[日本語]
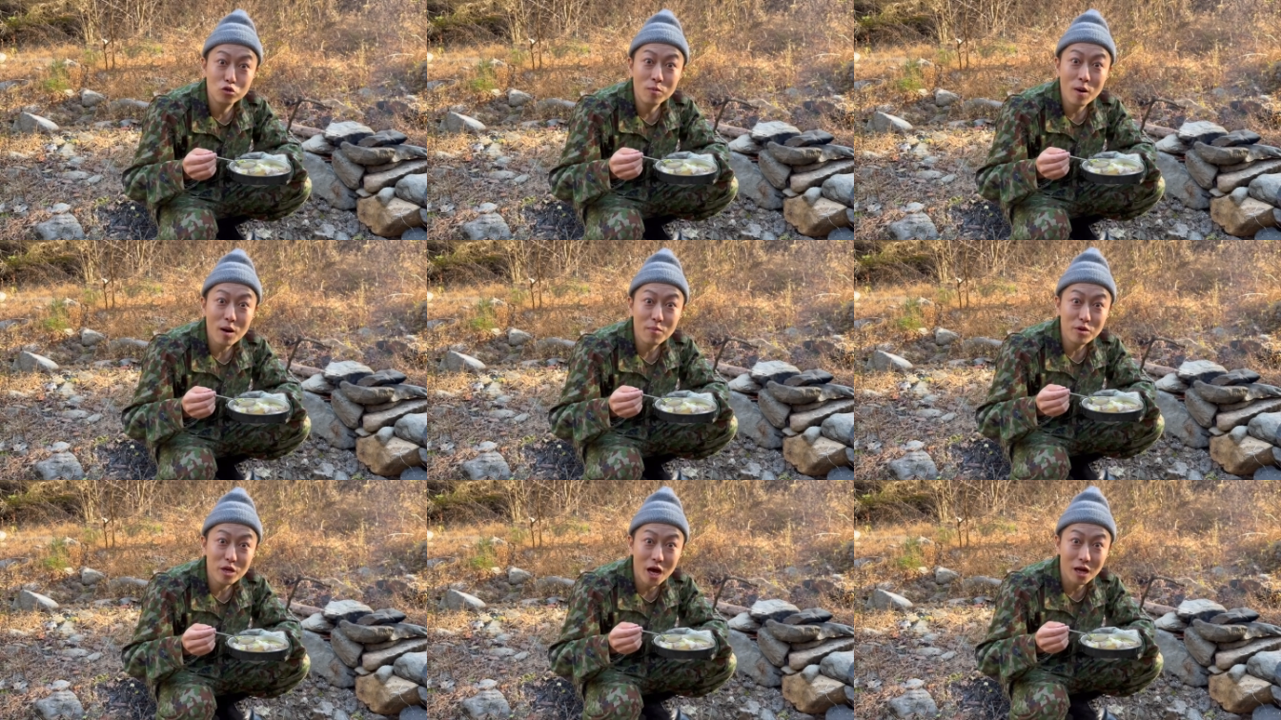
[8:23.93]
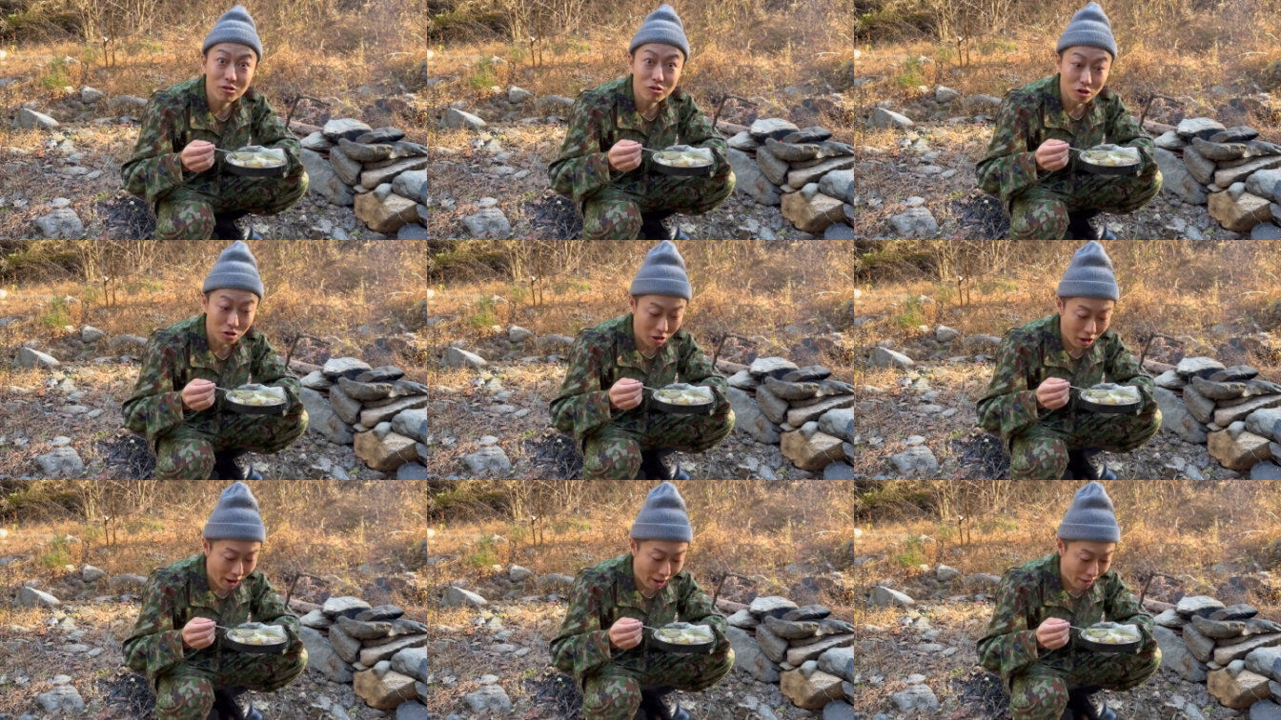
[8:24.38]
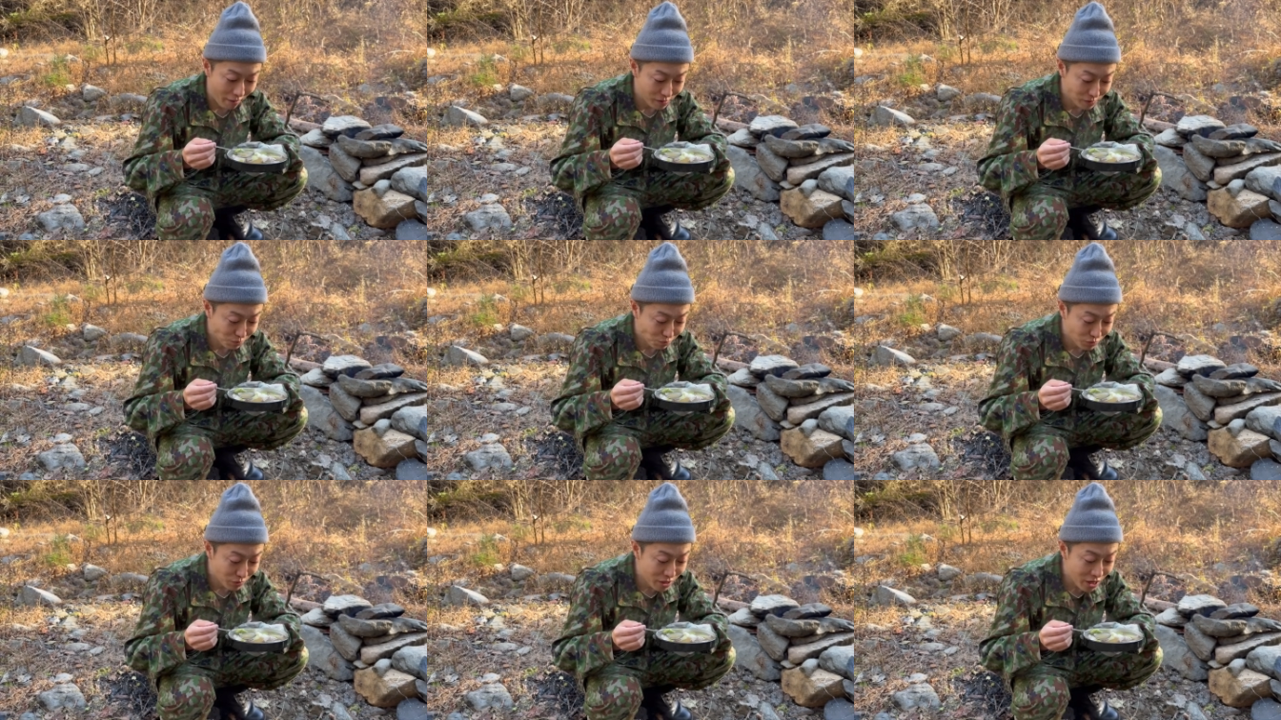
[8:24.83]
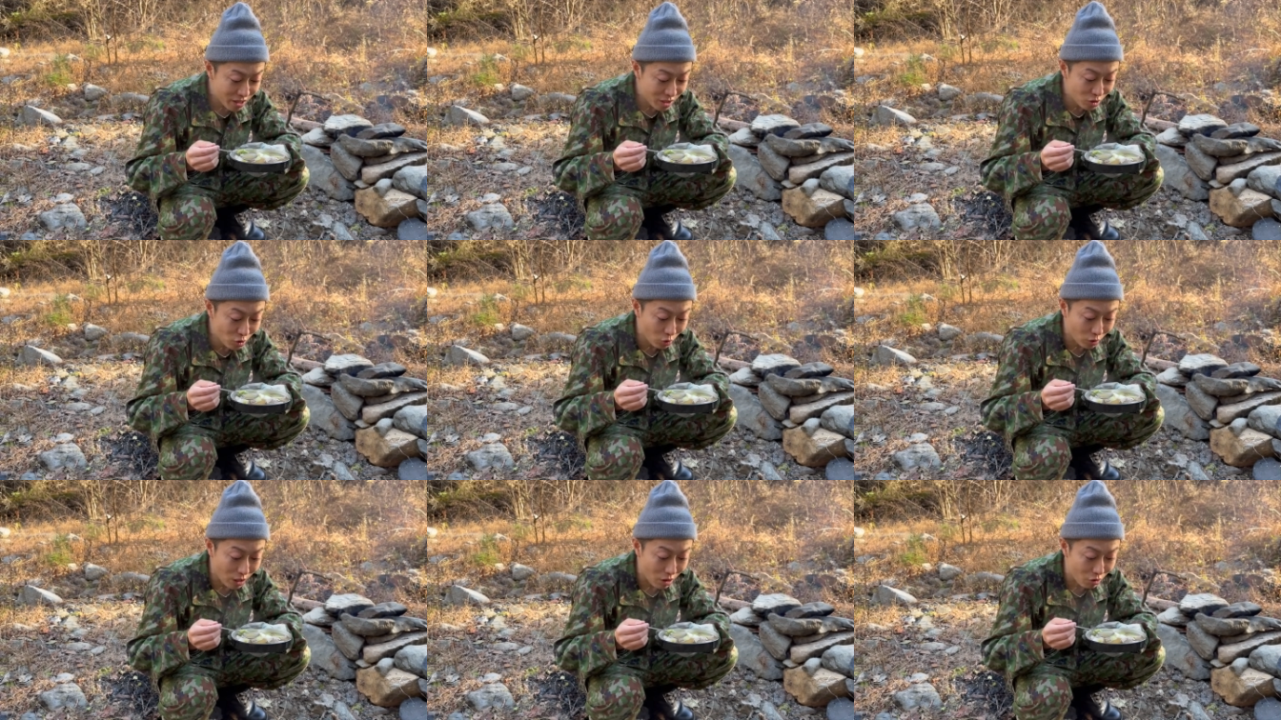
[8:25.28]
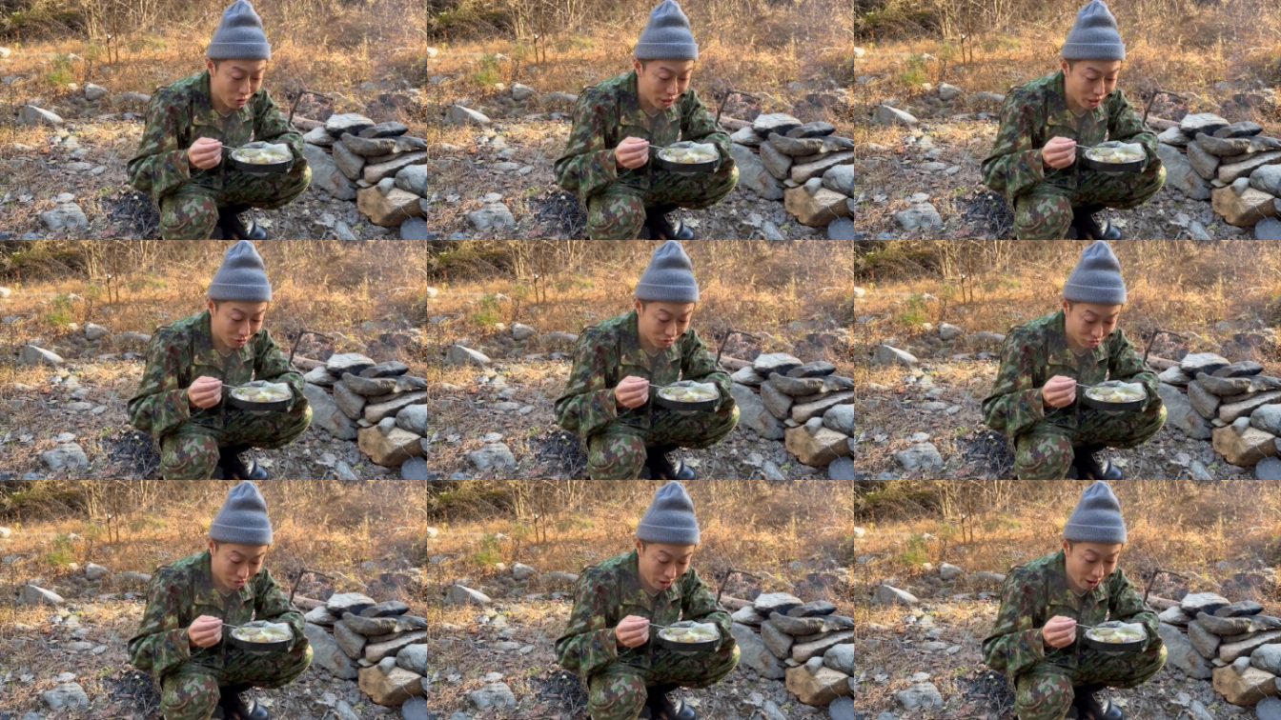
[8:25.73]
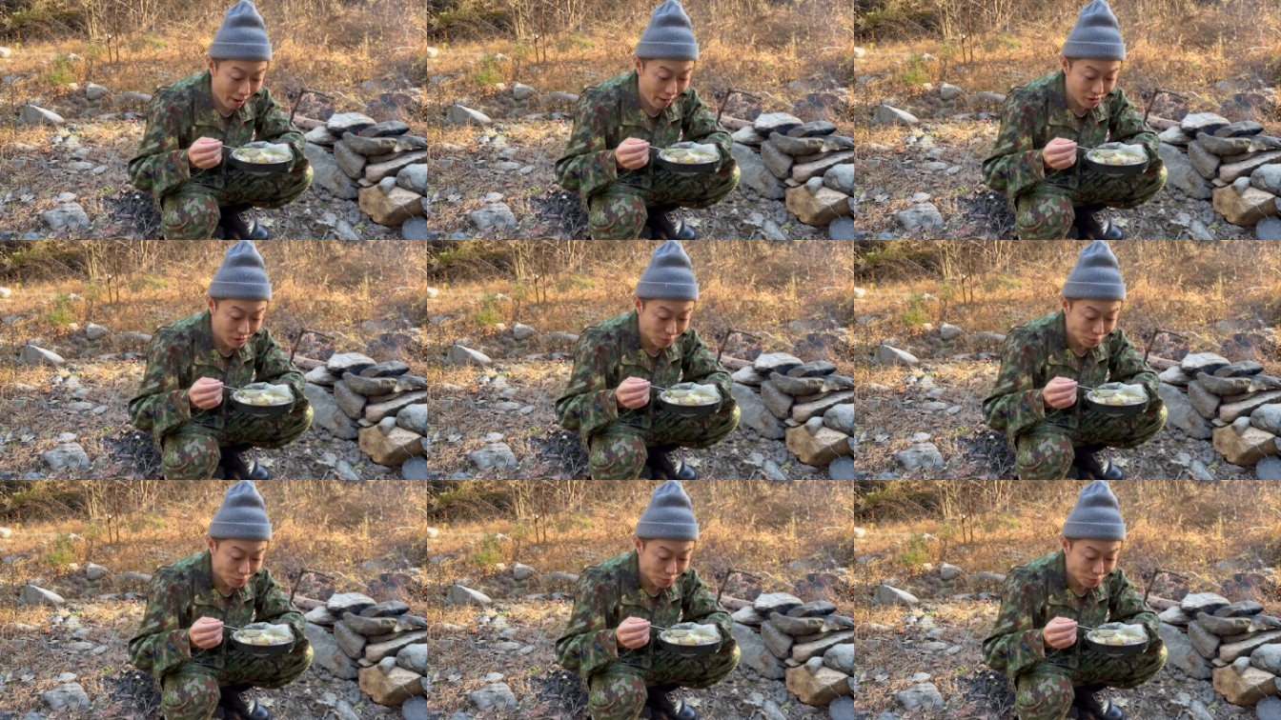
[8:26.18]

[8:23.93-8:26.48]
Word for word: まみあって、ネギの香りあって、